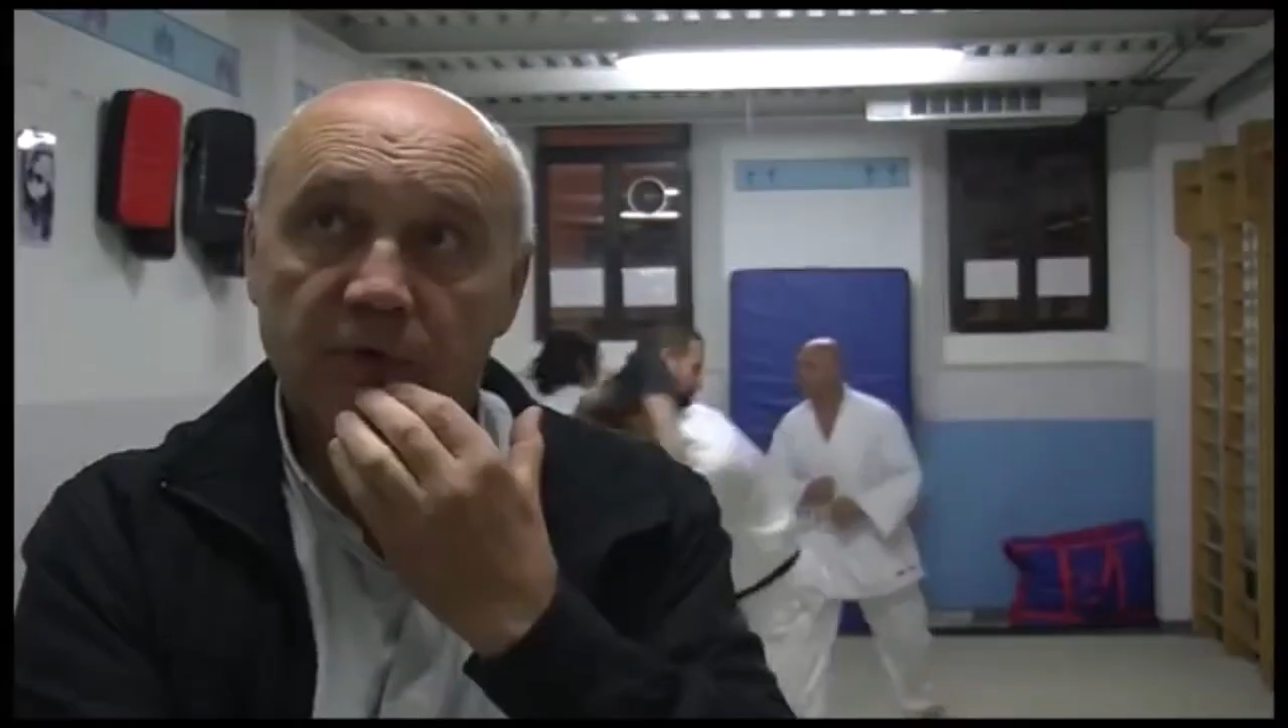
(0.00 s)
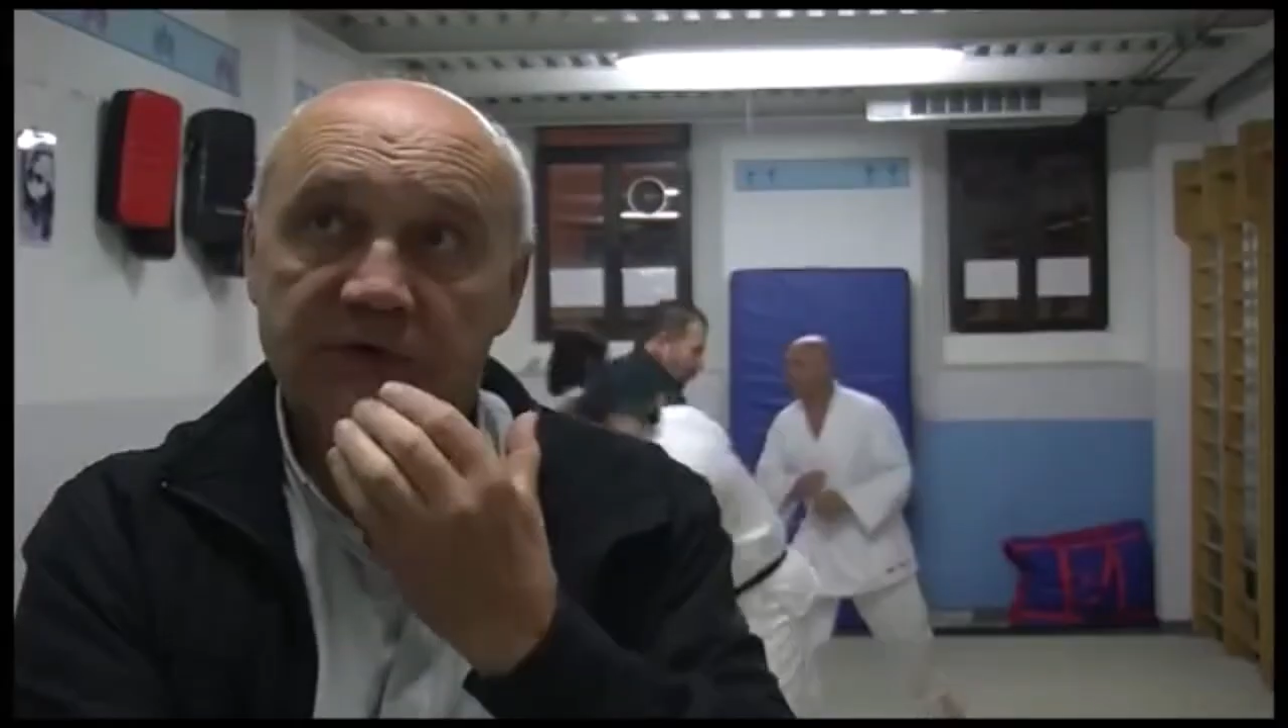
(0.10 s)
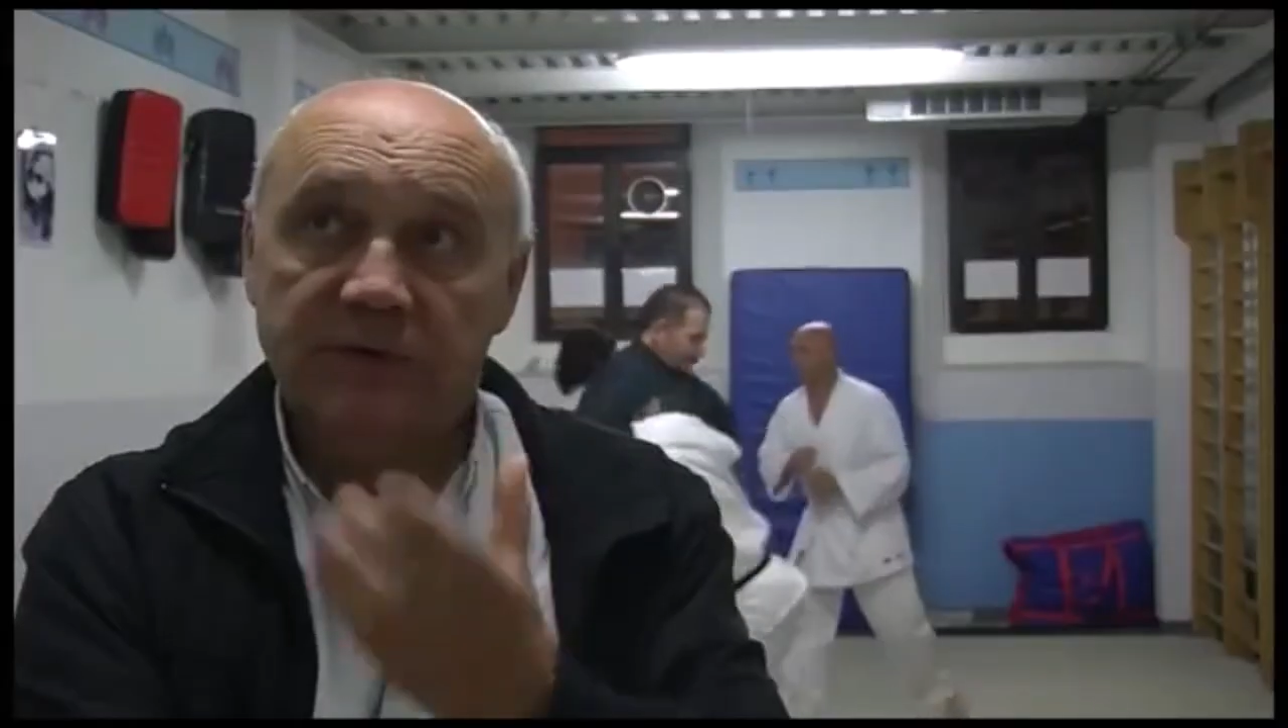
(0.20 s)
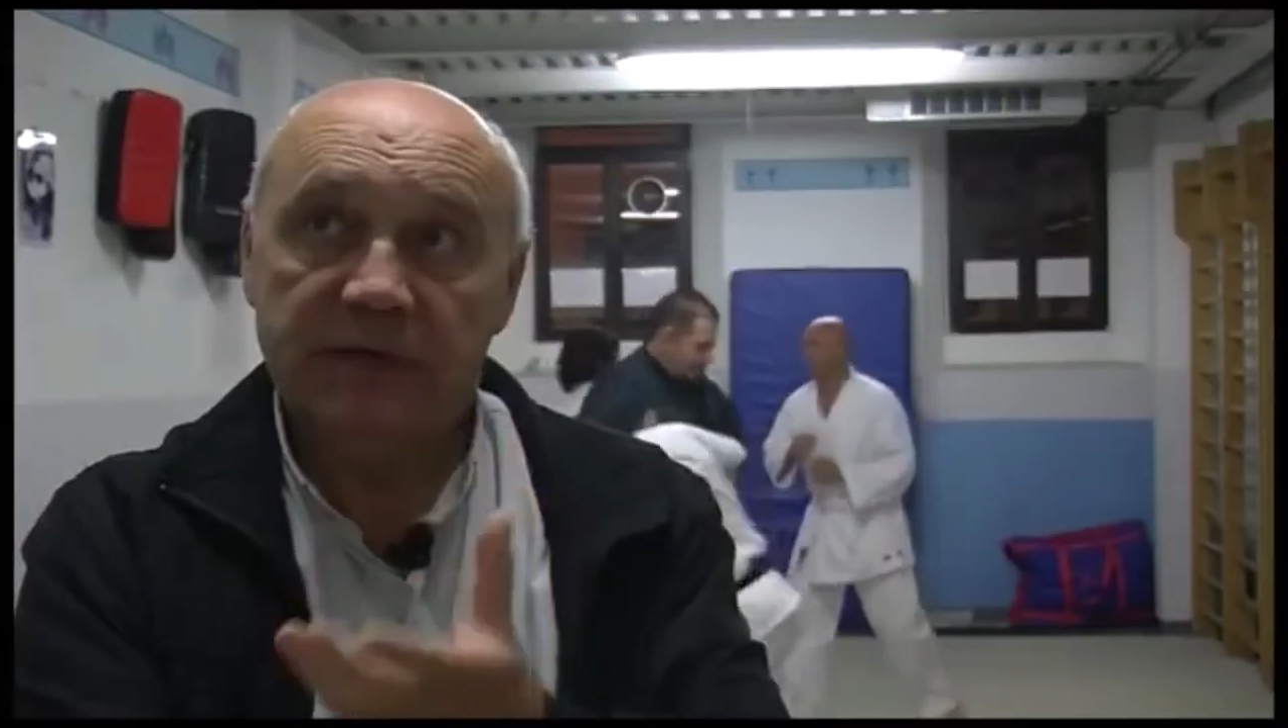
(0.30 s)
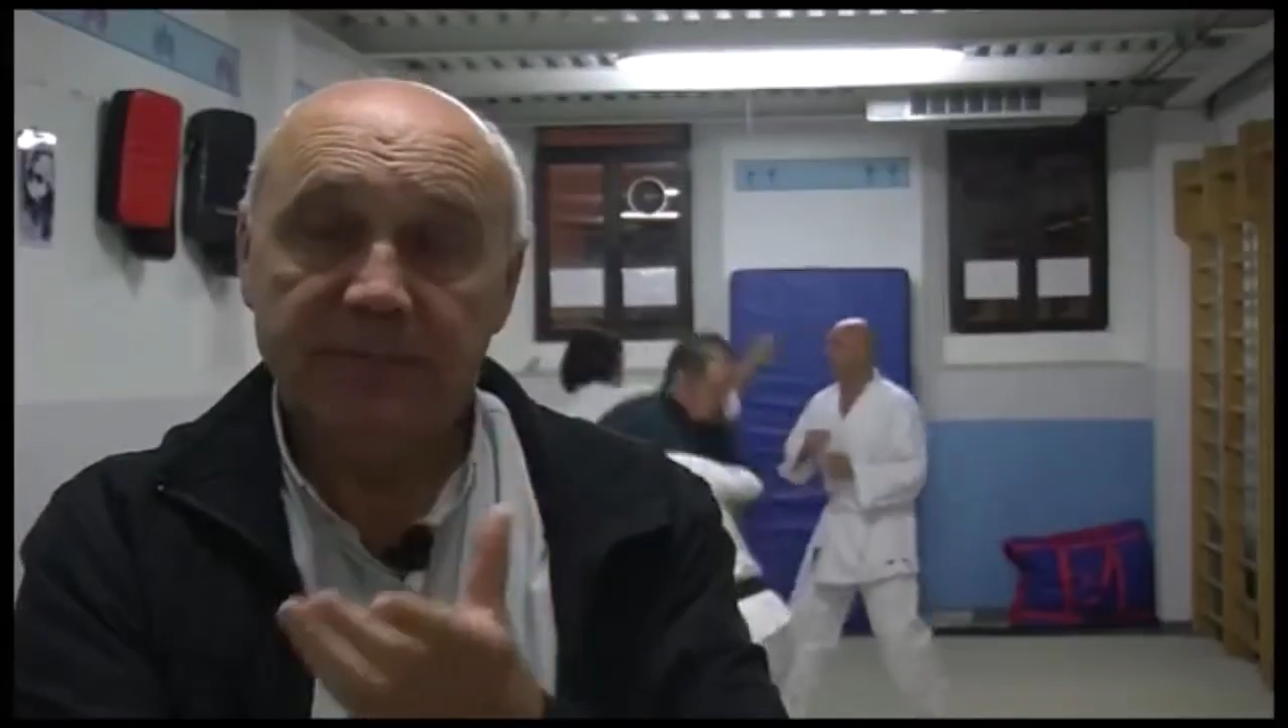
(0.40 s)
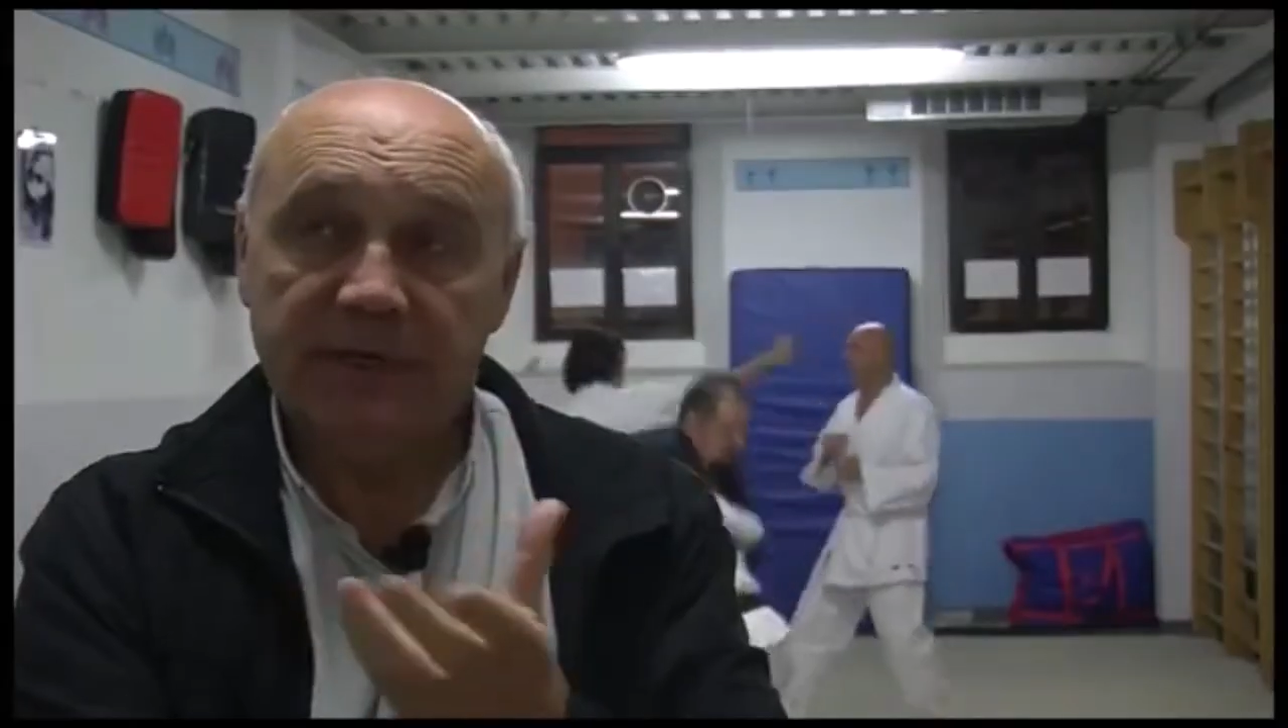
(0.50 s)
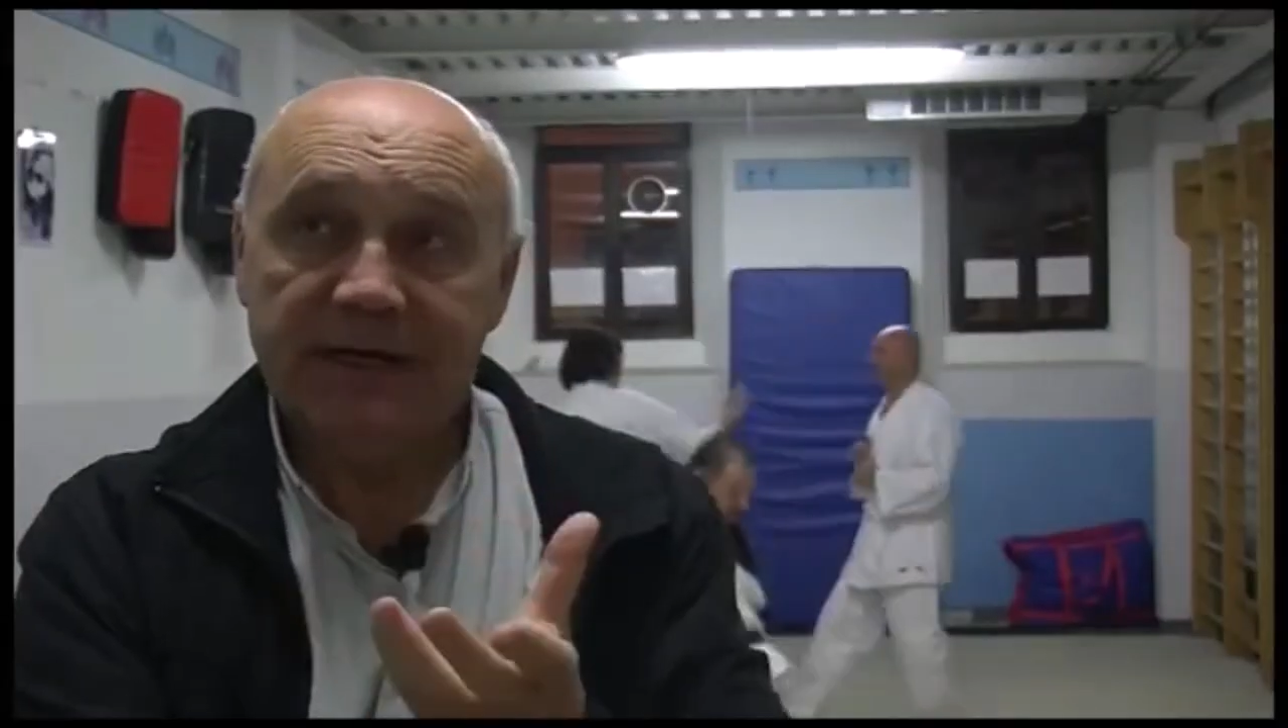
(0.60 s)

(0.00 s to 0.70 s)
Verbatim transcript: una possibilità per